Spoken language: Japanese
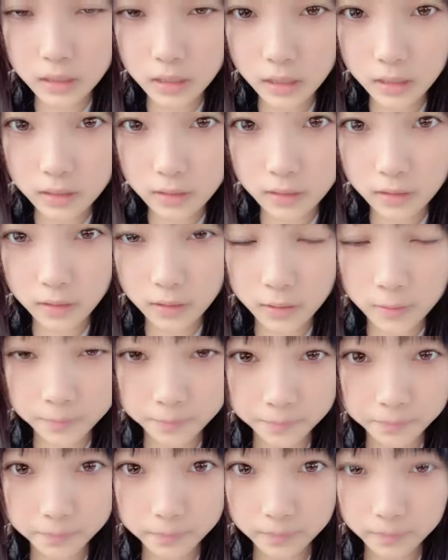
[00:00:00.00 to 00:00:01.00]
ないから
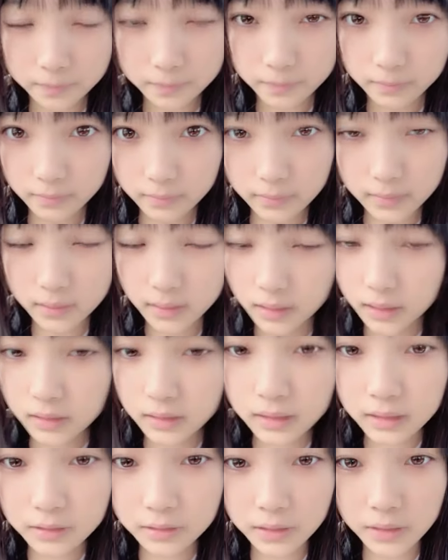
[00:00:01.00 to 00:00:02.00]
似合っ
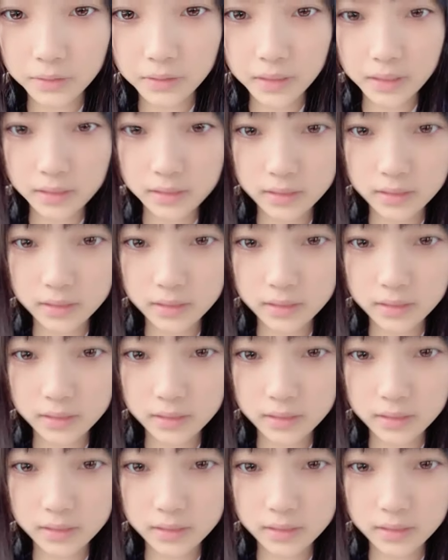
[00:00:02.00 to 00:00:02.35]
てるか分か